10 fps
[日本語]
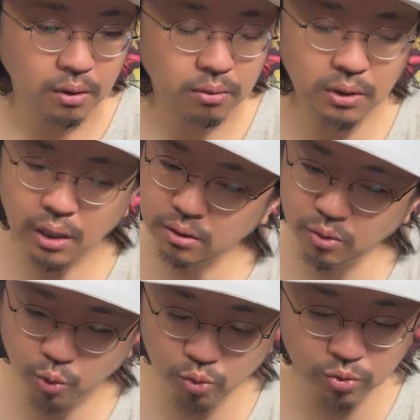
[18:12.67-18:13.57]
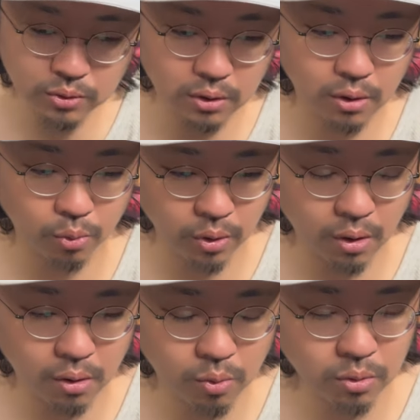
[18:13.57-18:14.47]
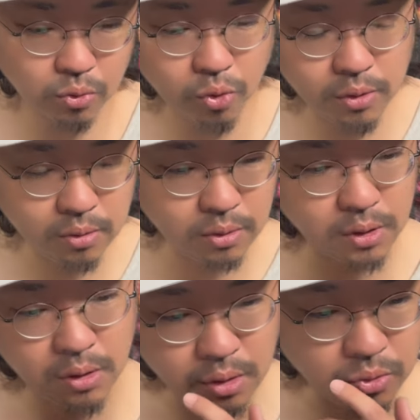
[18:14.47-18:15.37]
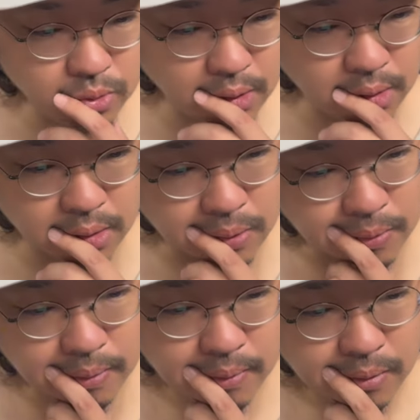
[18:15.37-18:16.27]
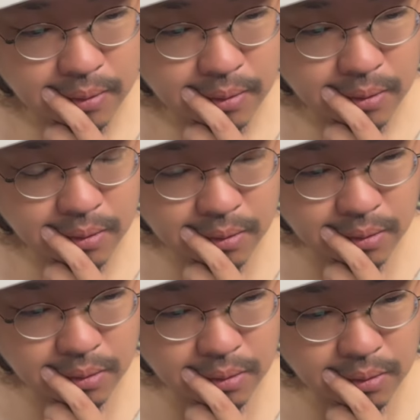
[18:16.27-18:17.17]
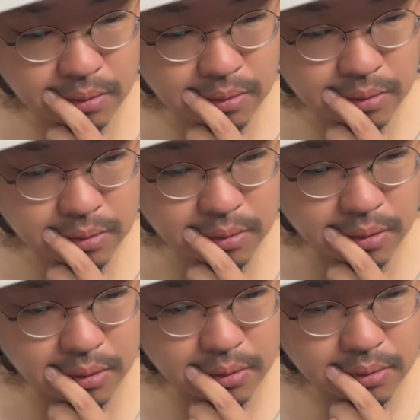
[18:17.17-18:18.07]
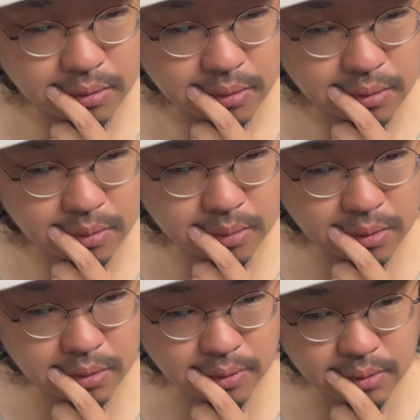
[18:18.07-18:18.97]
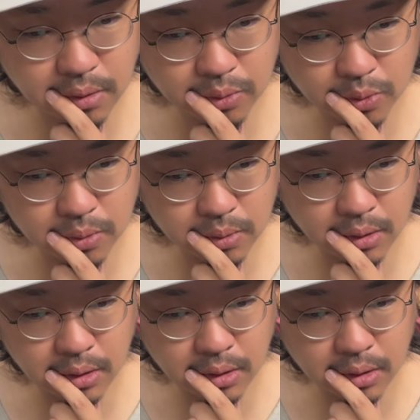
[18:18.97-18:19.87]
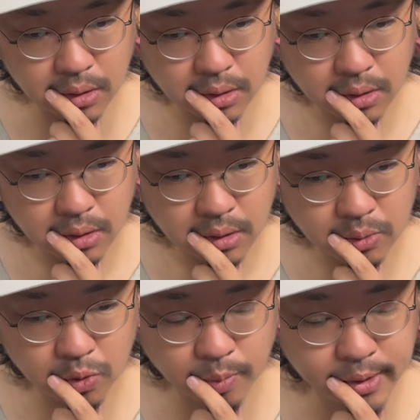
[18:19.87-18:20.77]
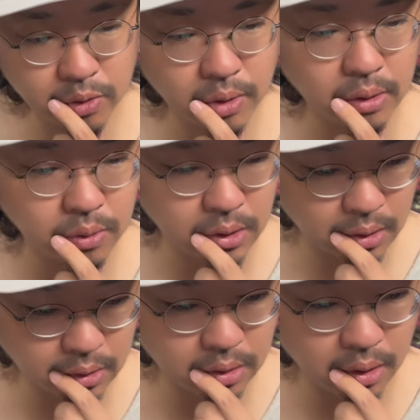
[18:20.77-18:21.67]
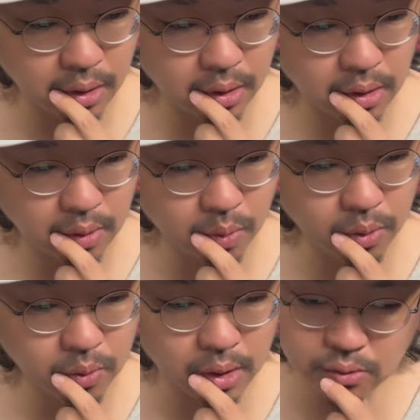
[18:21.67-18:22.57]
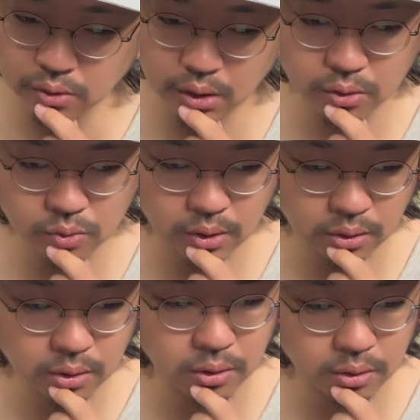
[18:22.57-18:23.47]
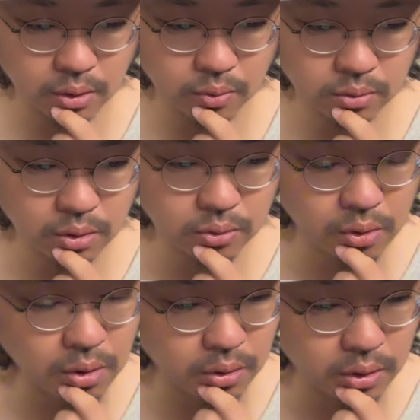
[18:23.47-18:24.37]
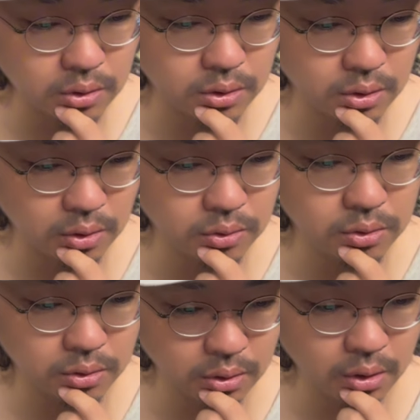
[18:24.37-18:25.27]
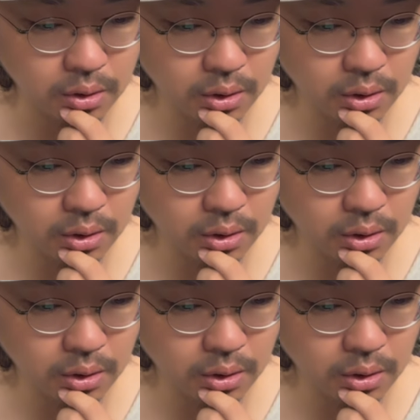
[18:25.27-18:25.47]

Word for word: 何の報告なんだろうなこれどういう心理状態なんだろううん。なんか、わざわざ動画のコメント欄を開いて、これを書く理由が何なんだろうだ、だから何って感じですよね。